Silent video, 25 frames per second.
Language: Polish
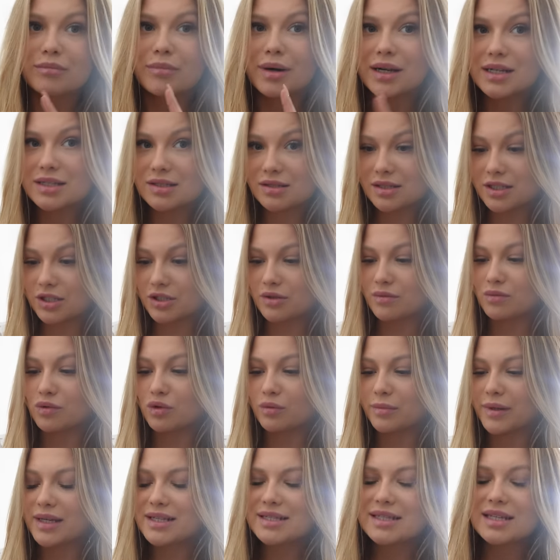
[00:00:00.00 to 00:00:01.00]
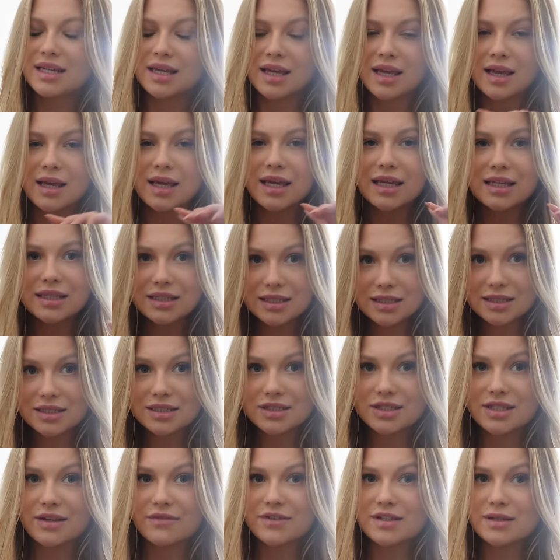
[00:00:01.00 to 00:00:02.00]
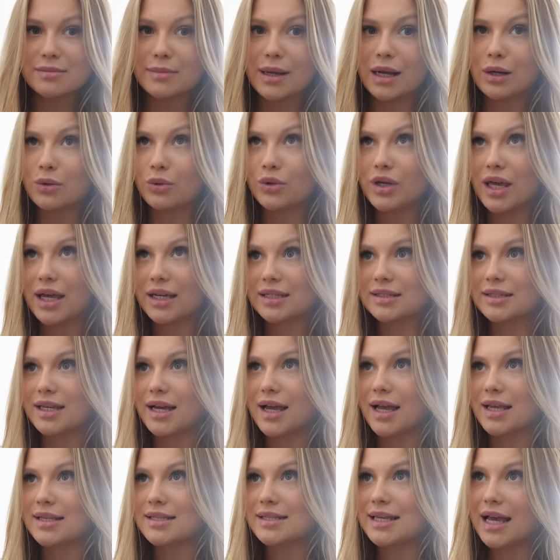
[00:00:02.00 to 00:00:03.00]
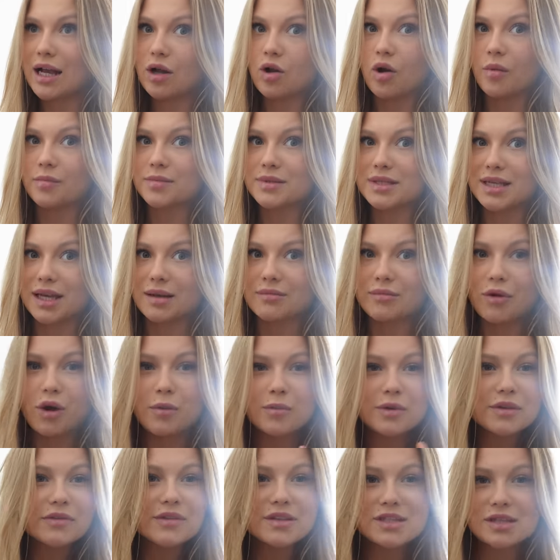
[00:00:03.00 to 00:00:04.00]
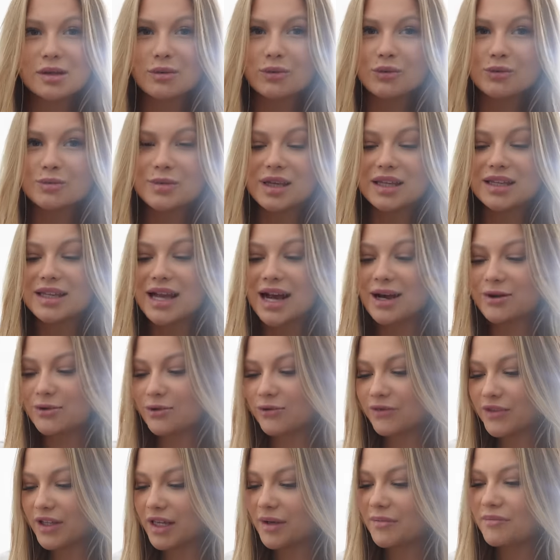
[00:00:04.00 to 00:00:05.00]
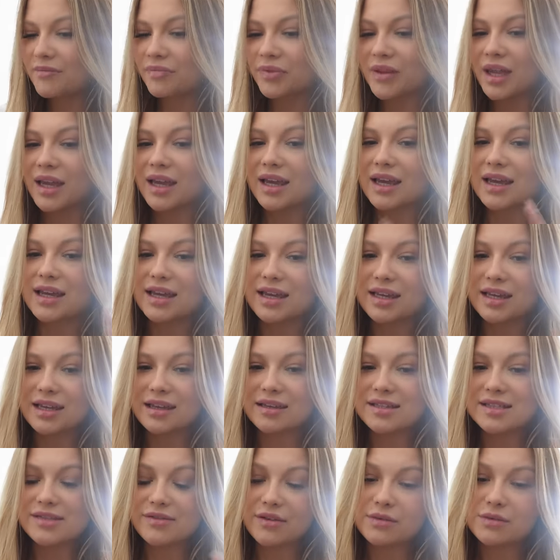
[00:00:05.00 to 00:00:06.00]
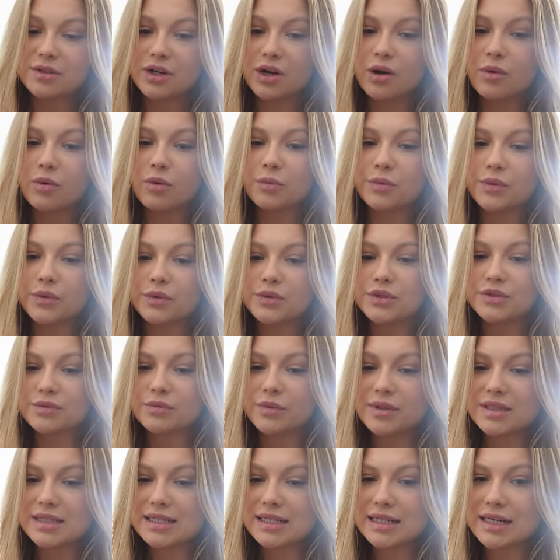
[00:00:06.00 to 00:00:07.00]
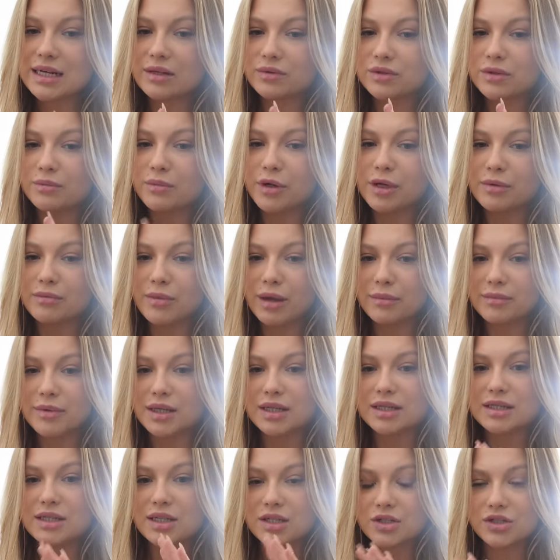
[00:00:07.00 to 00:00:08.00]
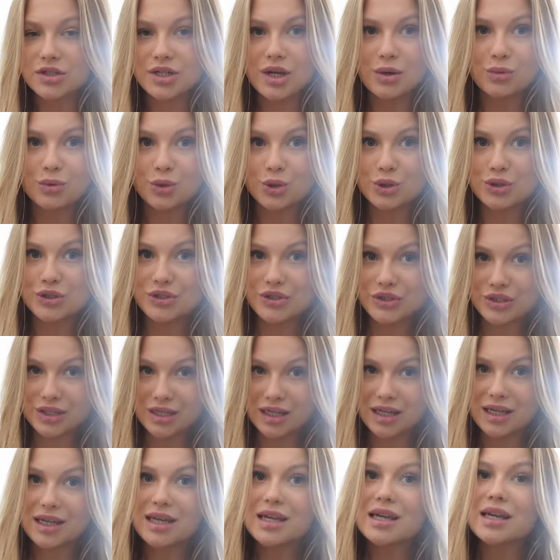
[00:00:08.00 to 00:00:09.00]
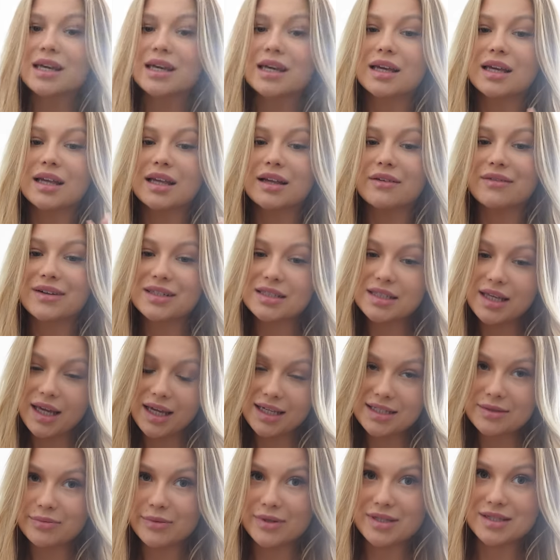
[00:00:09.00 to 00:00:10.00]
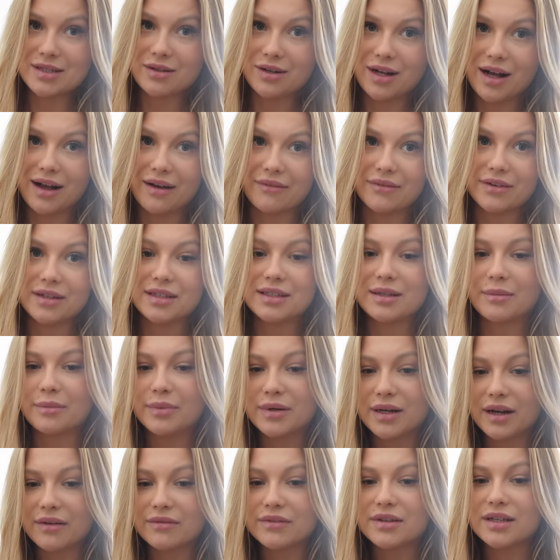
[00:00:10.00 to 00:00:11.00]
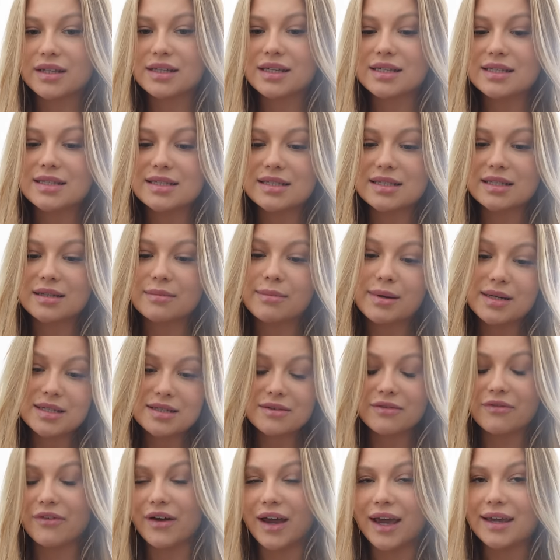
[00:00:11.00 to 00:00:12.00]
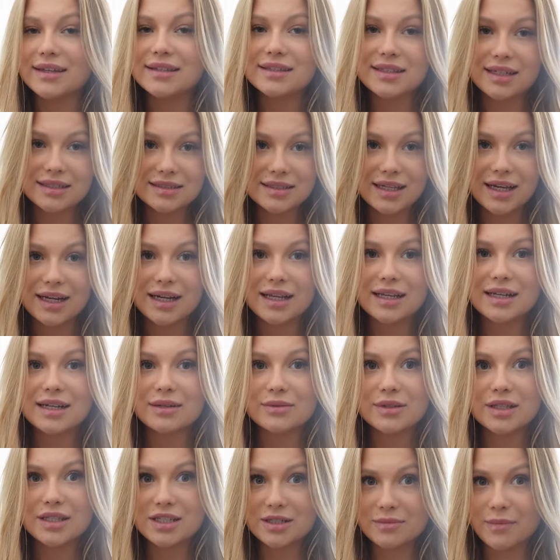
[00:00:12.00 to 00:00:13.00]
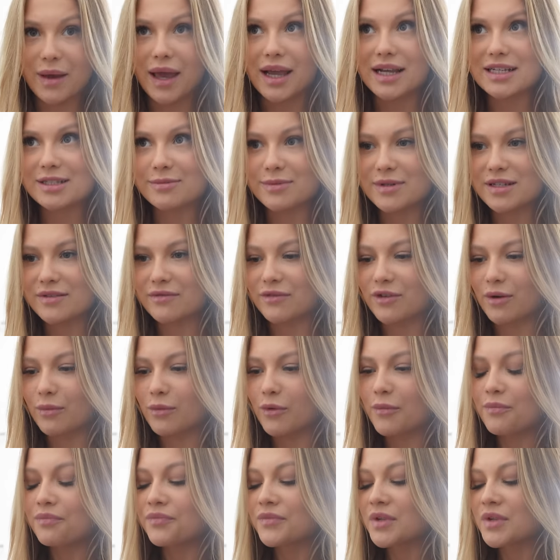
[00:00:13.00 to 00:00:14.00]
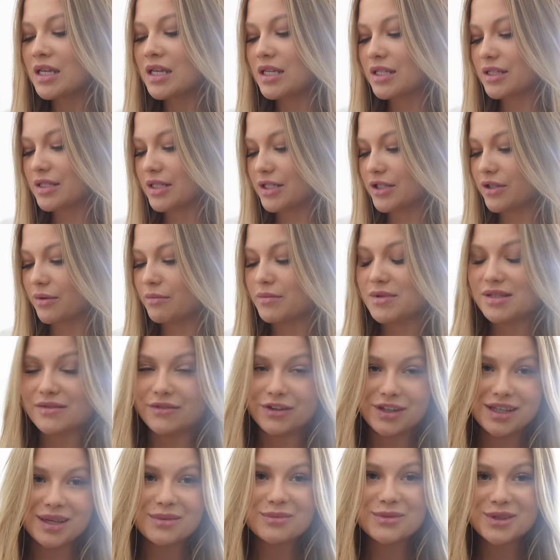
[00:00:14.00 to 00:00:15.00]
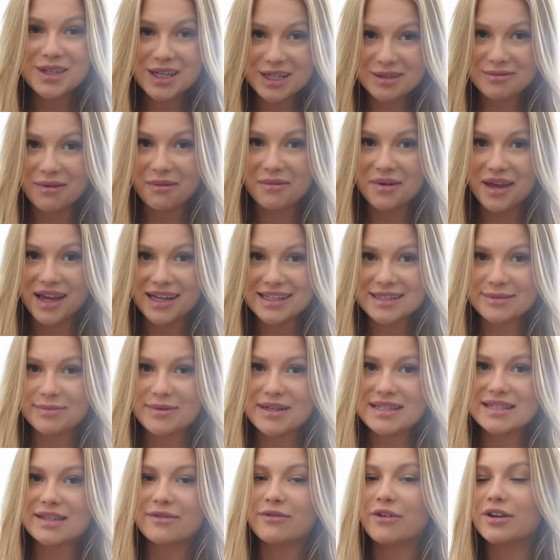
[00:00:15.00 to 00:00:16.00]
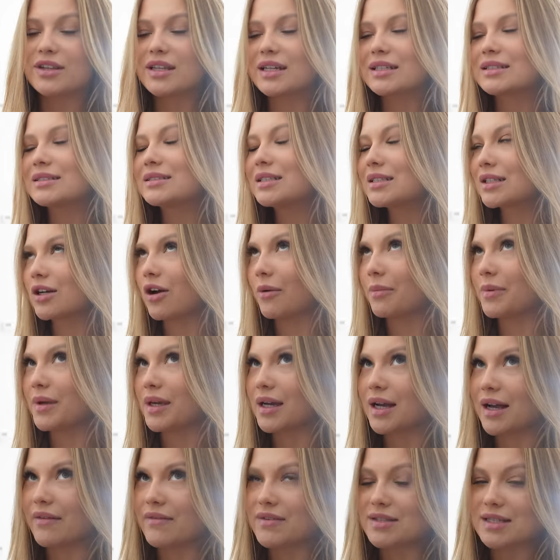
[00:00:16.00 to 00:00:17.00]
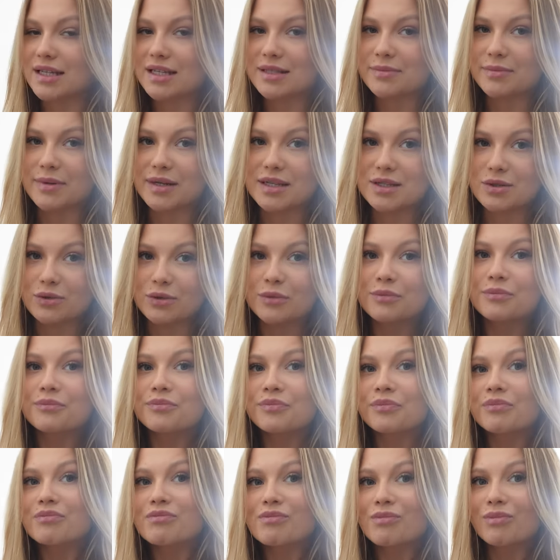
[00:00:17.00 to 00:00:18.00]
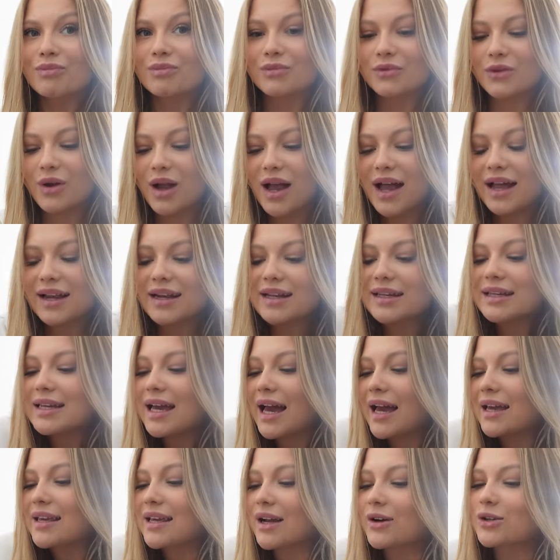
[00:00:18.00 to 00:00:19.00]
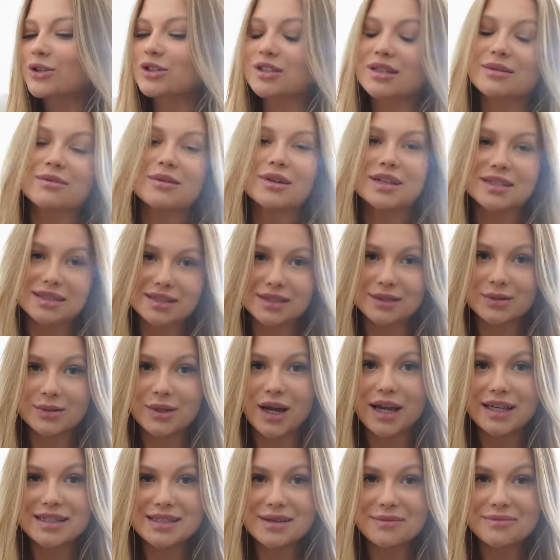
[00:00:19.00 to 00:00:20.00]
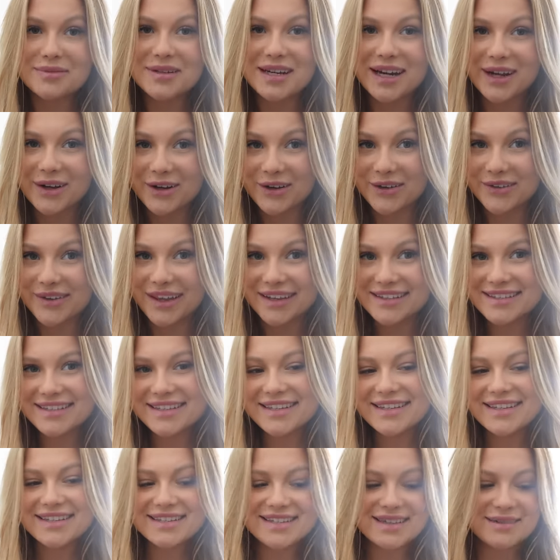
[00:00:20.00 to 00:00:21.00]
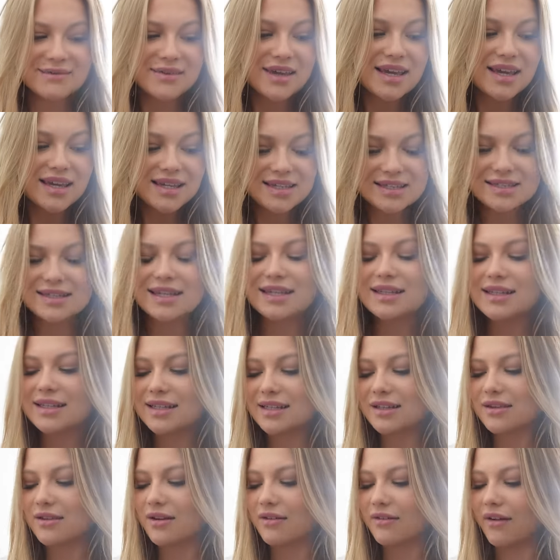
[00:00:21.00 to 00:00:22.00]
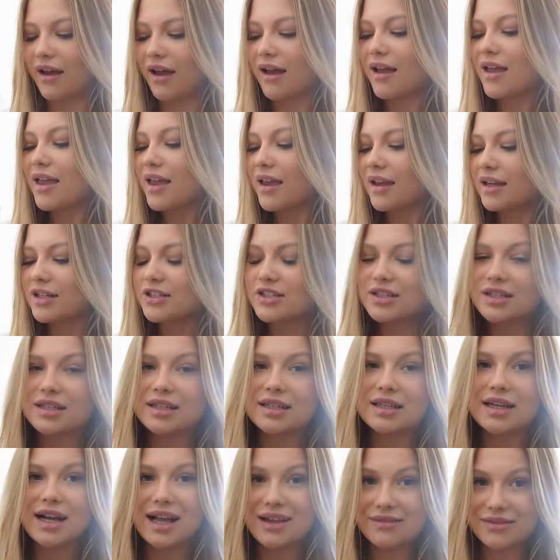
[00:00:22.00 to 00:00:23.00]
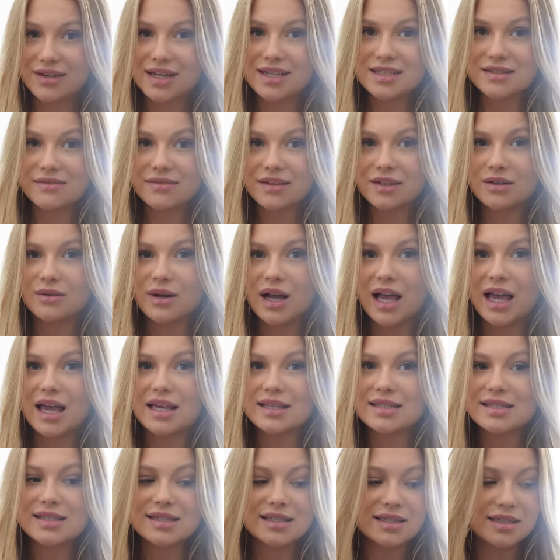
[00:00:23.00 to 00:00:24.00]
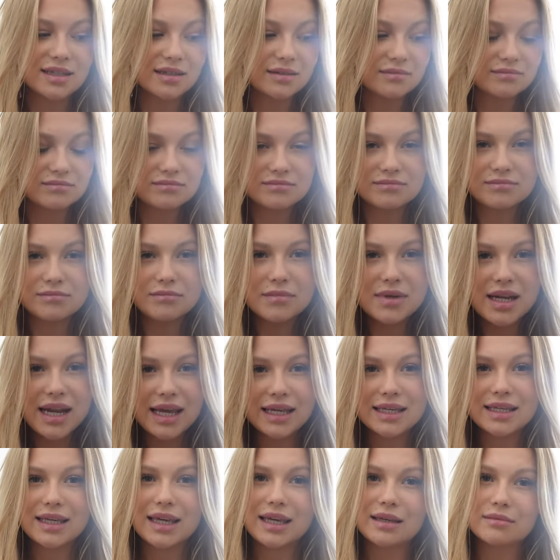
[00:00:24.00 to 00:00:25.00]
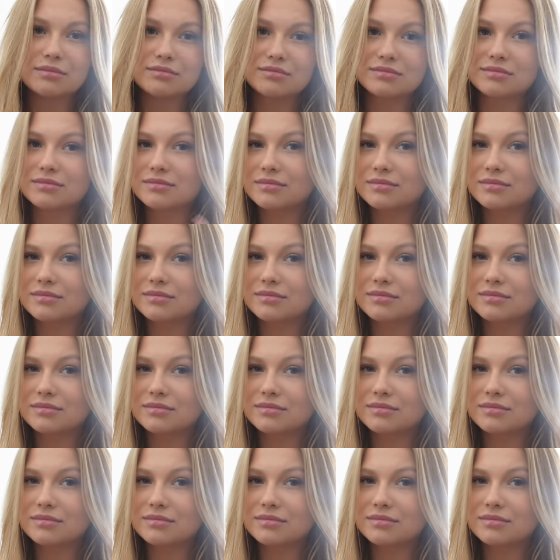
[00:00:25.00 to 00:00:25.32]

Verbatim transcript: bardzo też ją lubię, jest identyczna w smaku jak ta z Jakobsa. Obydwie są u mnie na równi. E, swoją drogą kupiłyśmy z Klaudią mojej mamie też na urodziny e, właśnie ekspres do kawy i naprawdę jest bardzo fajny i tak dalej. Klaudia też ma ekspres w domu, zresztą my z Wojtkiem też mamy ekspres i Wojtek tylko pije kawę z ekspresu. No ale ja jakoś nie mogę się, słuchajcie, przekonać i jestem standardowa, czyli kawka zwykła z mlekiem,